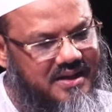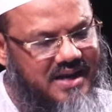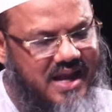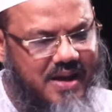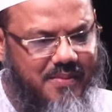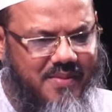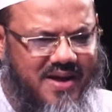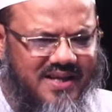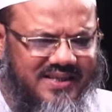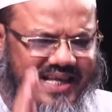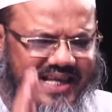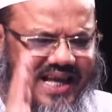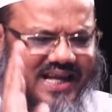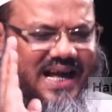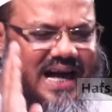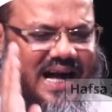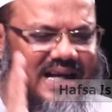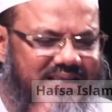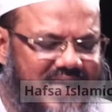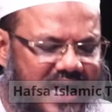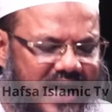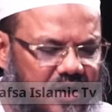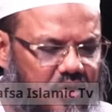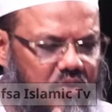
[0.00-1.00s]
নামাজকে
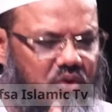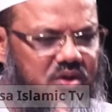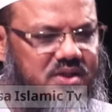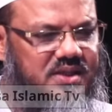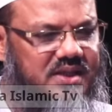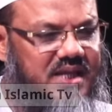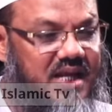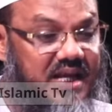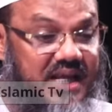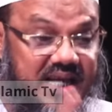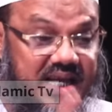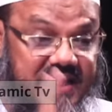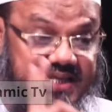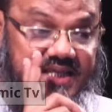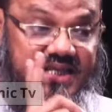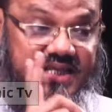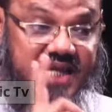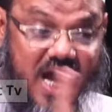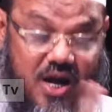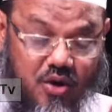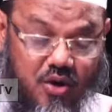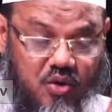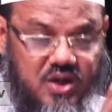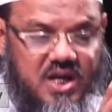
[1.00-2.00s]
কাজা করছেন
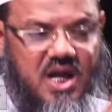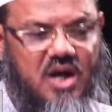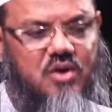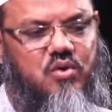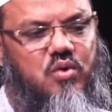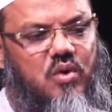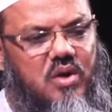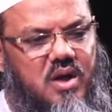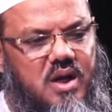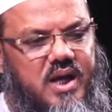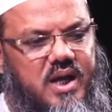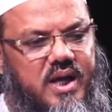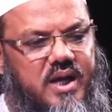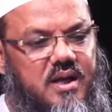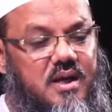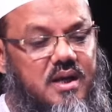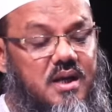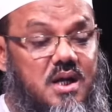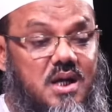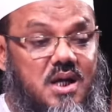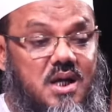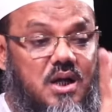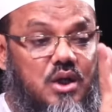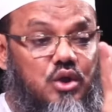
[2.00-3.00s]
ইচ্ছা করিয়া করলে
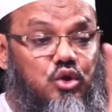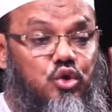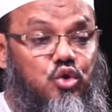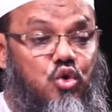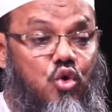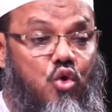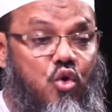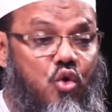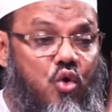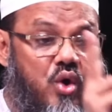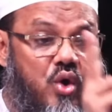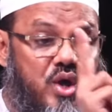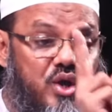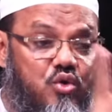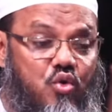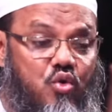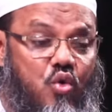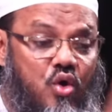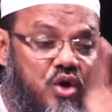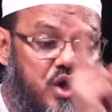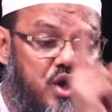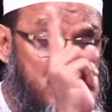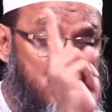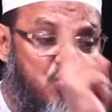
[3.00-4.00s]
দুই
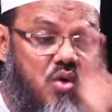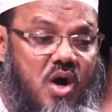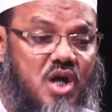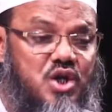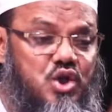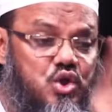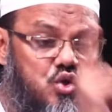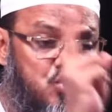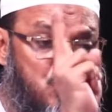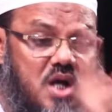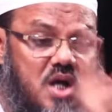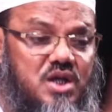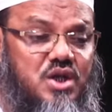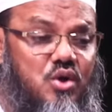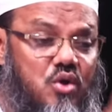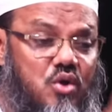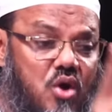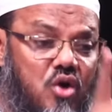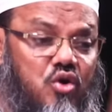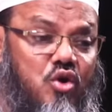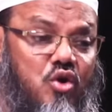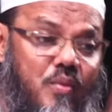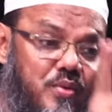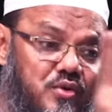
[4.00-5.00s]
কোটি অষ্টআশি
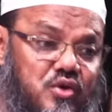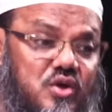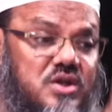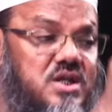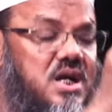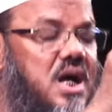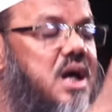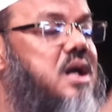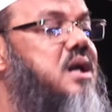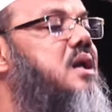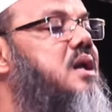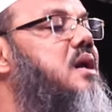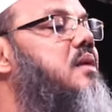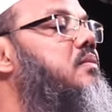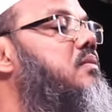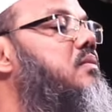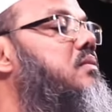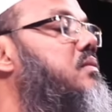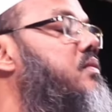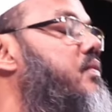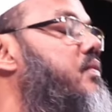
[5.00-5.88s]
লক্ষ বছর জাহান্নাম